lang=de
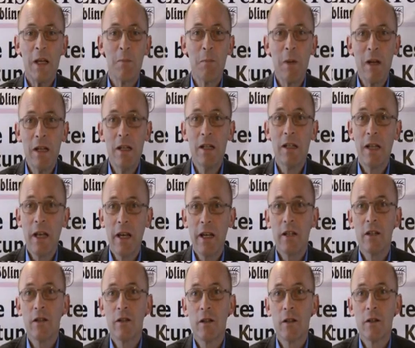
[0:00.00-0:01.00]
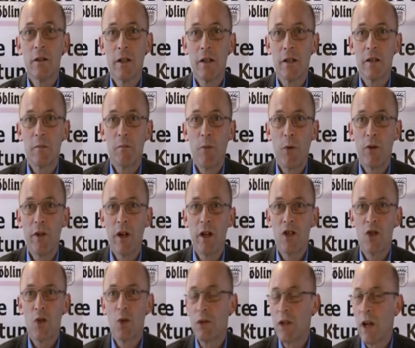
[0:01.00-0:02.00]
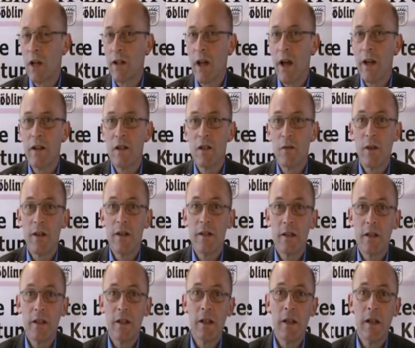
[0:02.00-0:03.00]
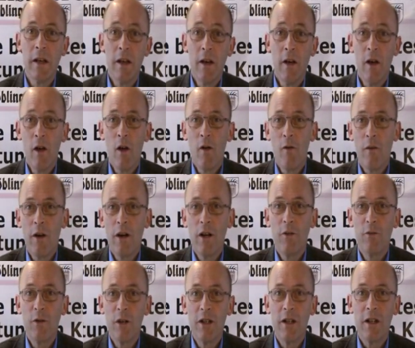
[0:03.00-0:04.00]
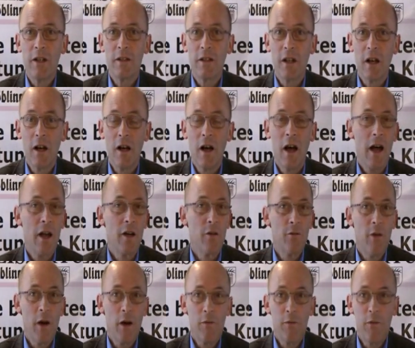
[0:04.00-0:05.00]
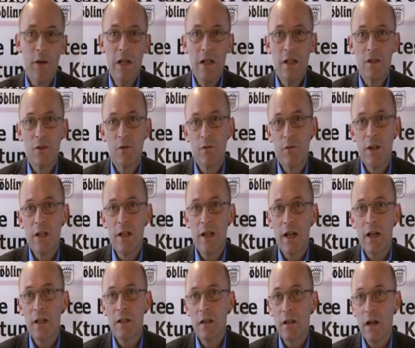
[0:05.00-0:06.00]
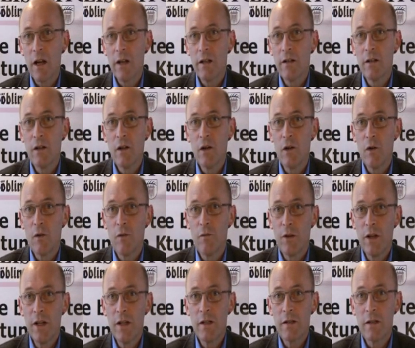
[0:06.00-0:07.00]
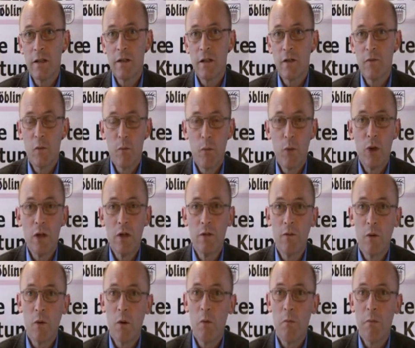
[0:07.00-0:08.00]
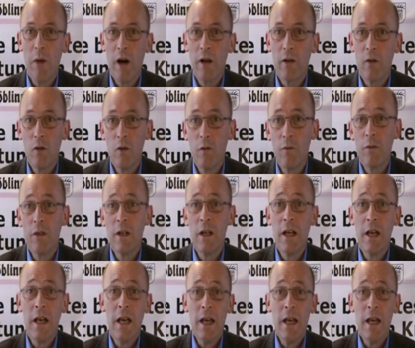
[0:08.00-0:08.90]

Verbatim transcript: Ich bin gegen das Projekt Stuttgart 21, weil ich finde, dass da einfach viel zu viel Geld reinfließt äh, in das Verbuddeln vom Bahnhof.